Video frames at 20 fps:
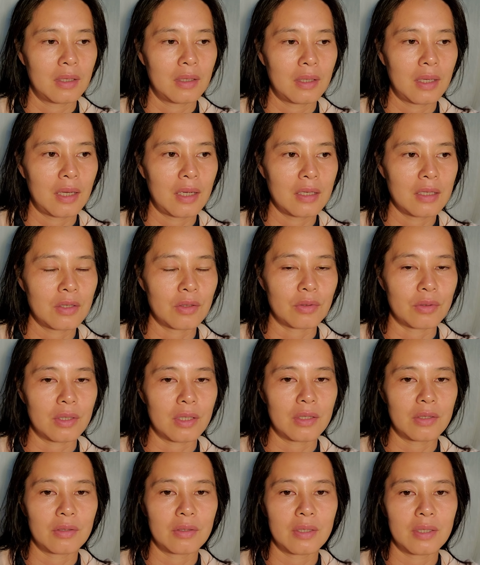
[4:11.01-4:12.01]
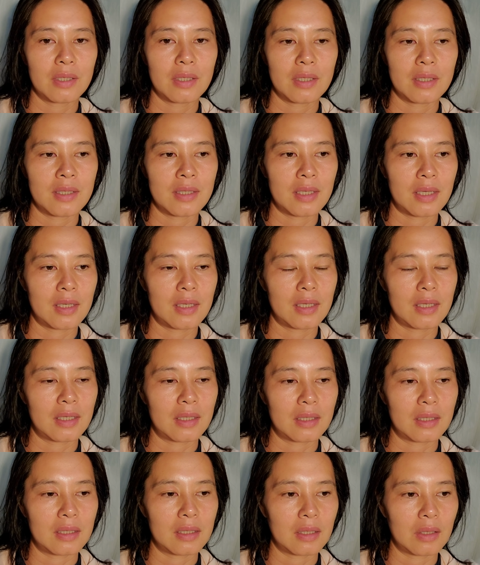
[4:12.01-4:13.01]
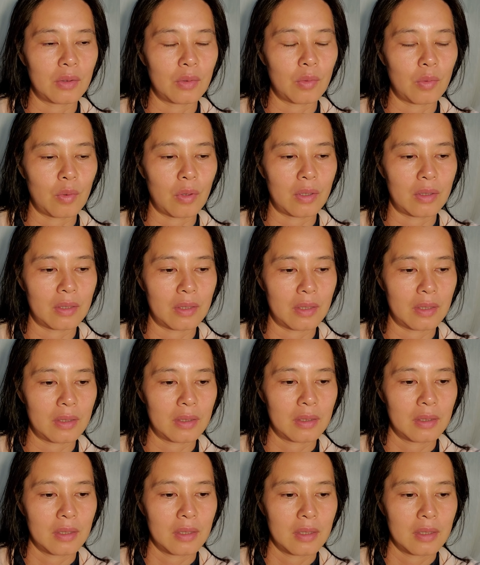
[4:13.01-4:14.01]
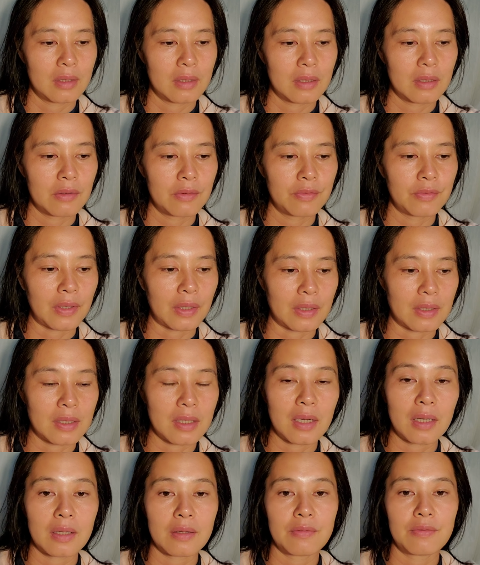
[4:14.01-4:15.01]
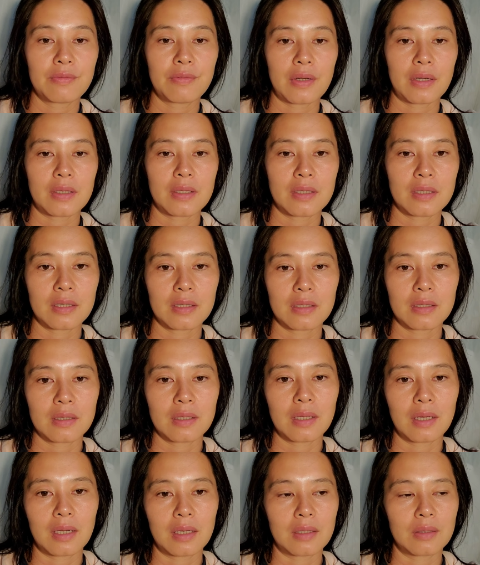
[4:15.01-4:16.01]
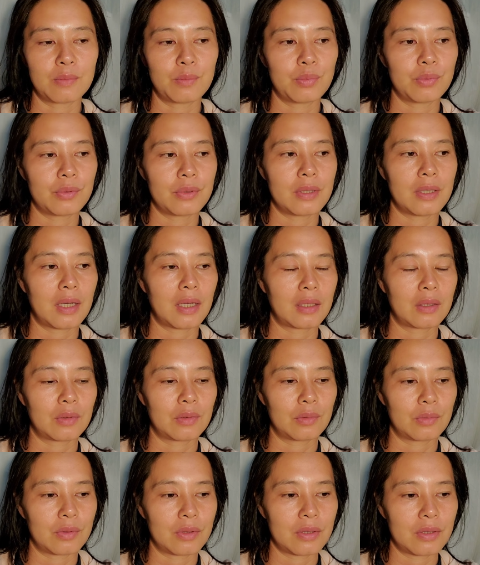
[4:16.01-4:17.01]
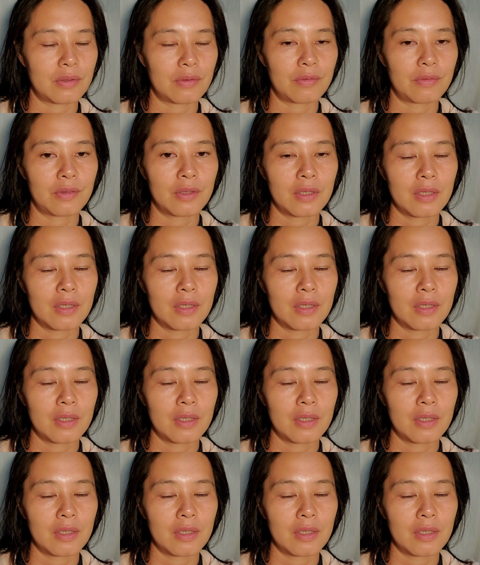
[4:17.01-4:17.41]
他首先就给你建立了一套观念，这个法相跟法性是两个不一样的东西，